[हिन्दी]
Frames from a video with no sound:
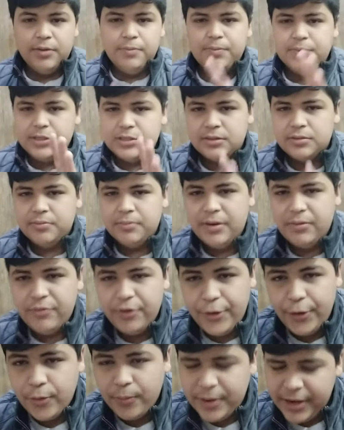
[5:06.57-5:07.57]
सब इस मैं
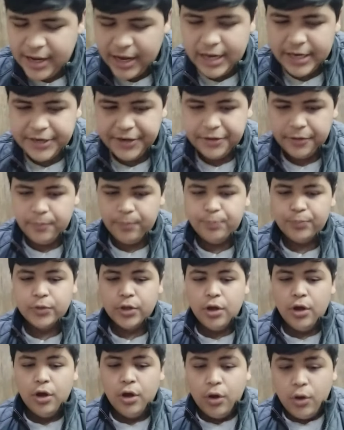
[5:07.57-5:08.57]
वीडियो में डाल ही रहा हूँ
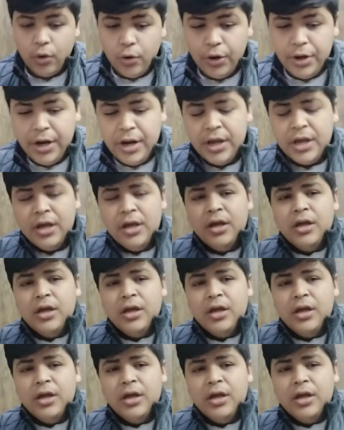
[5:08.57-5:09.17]
और